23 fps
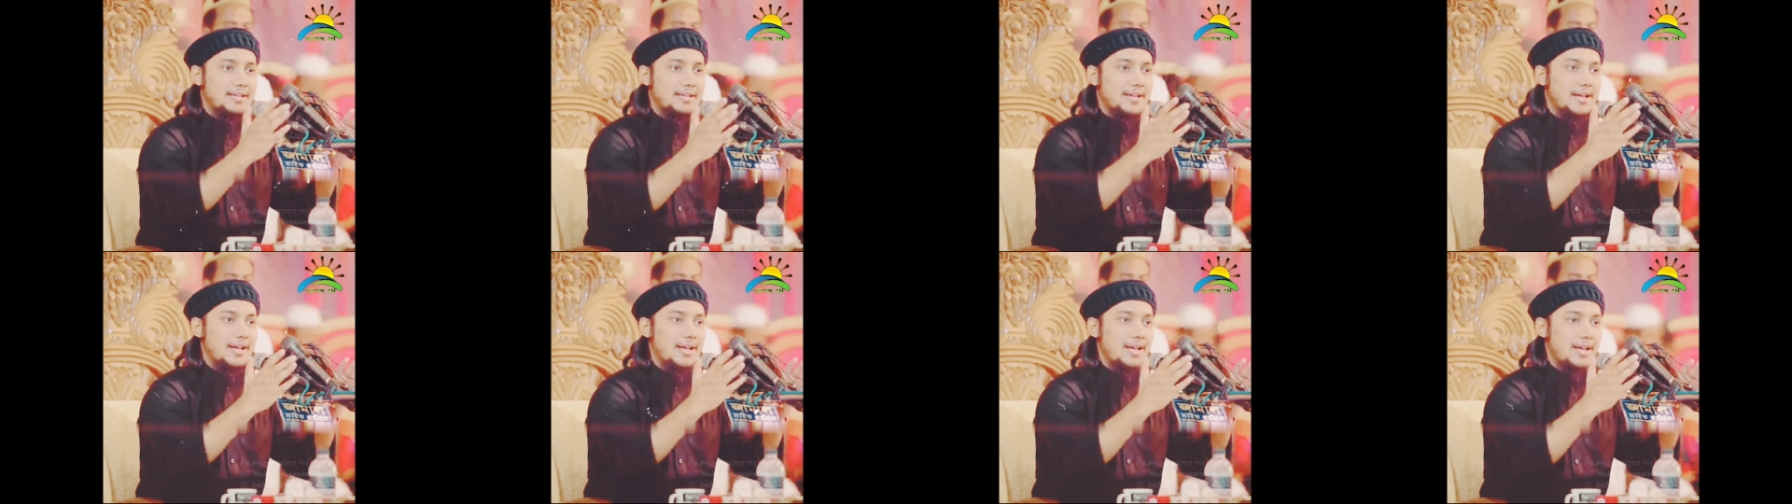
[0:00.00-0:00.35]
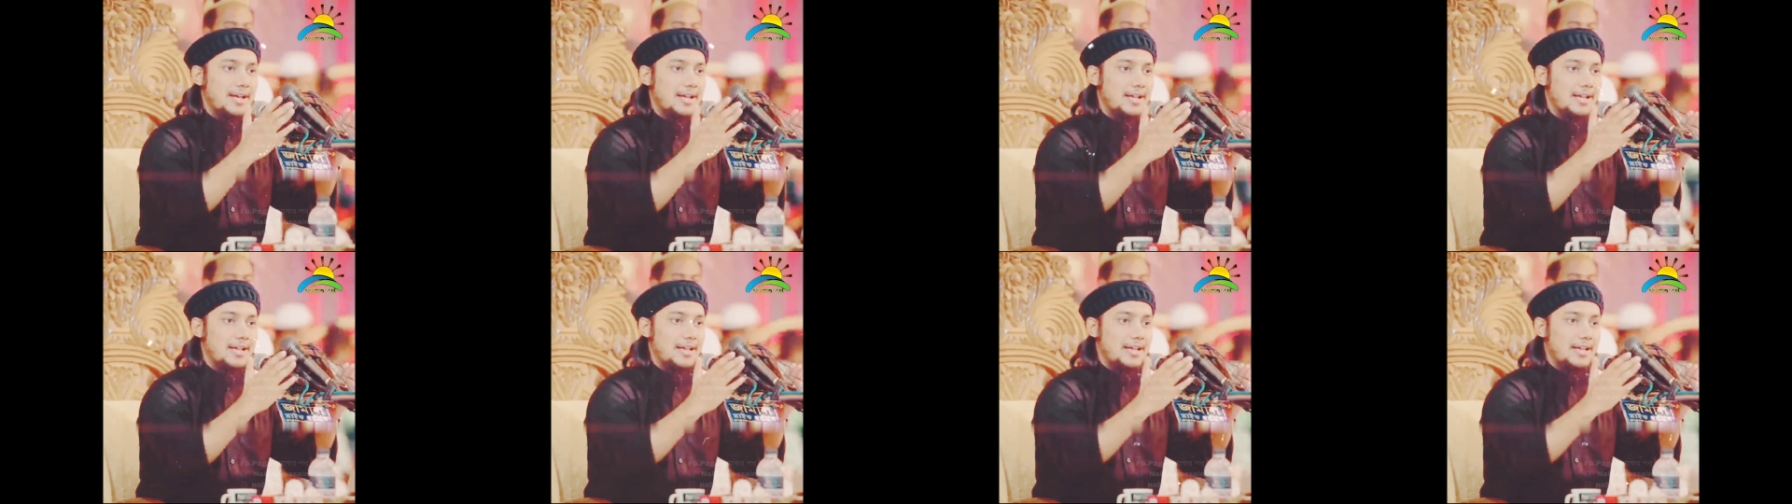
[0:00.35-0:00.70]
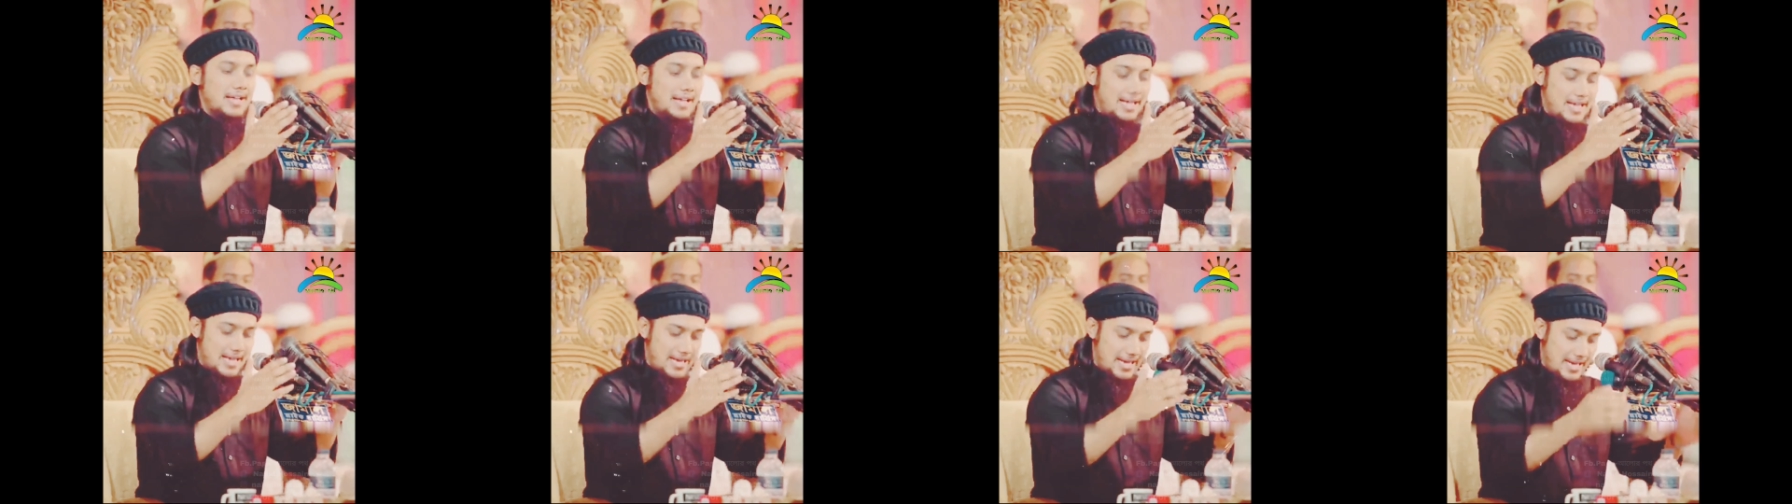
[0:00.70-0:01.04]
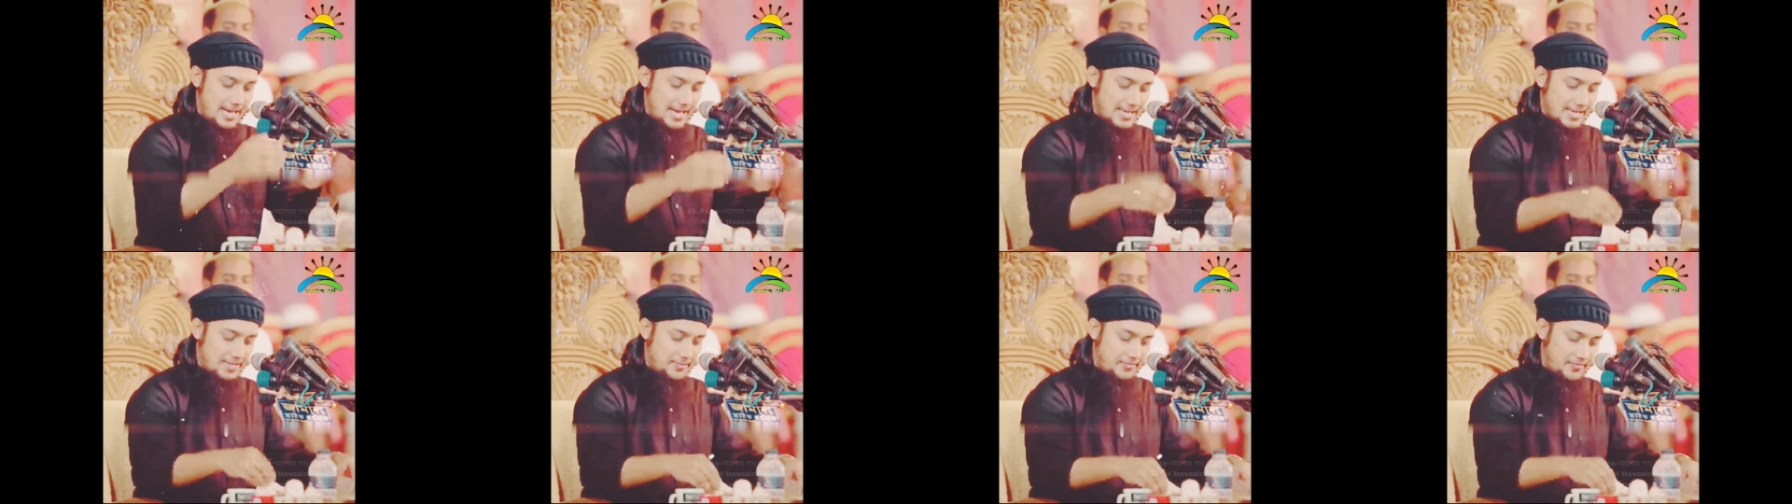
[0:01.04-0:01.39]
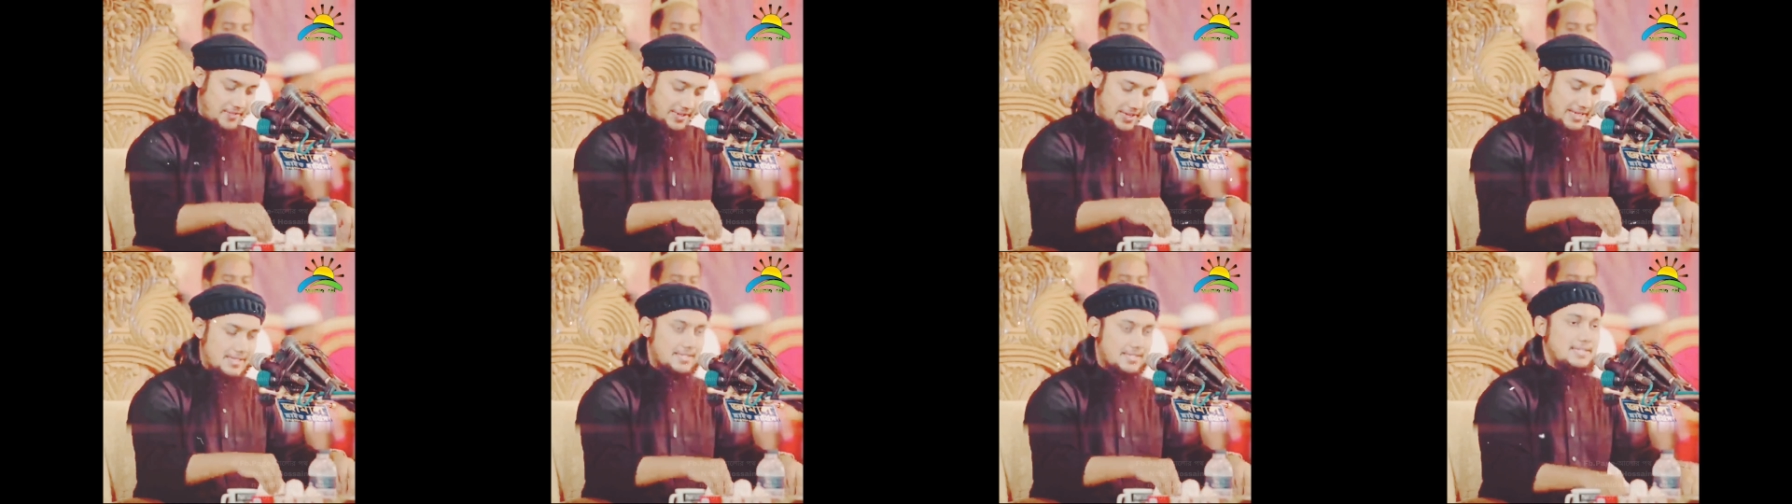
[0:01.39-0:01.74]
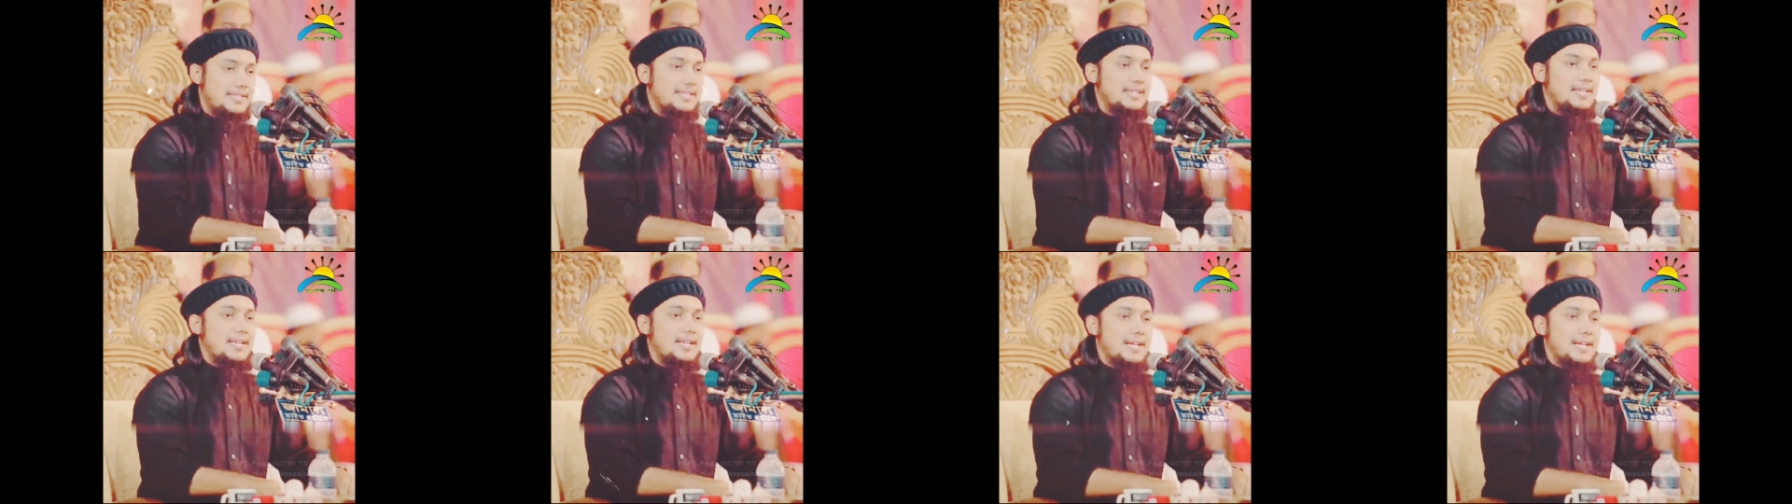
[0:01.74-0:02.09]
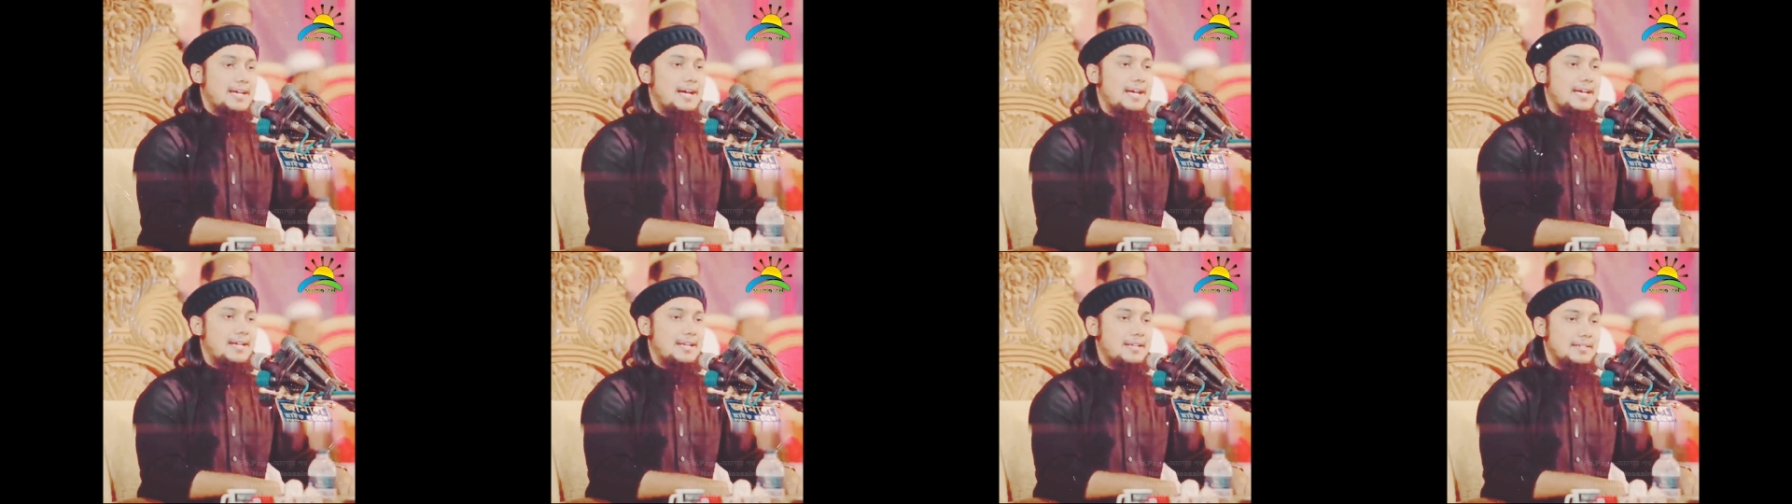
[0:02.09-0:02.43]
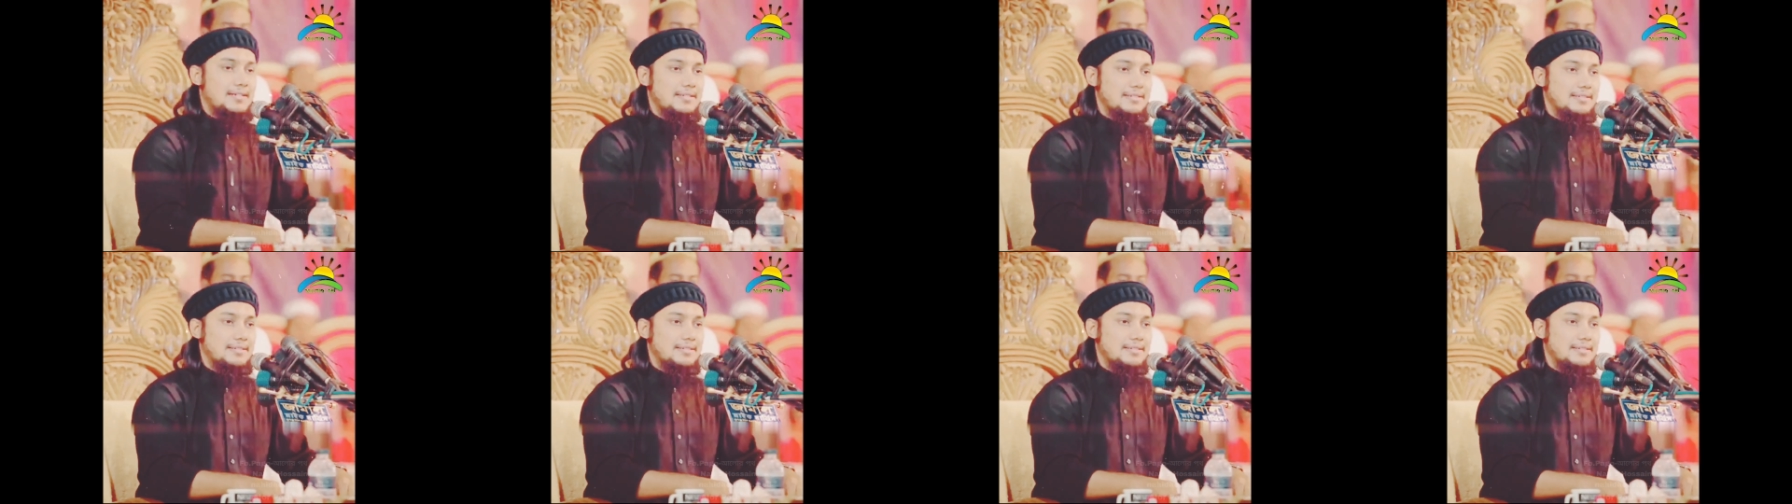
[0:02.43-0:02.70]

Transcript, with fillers: এটা এটা ফিলিস্তিনের কার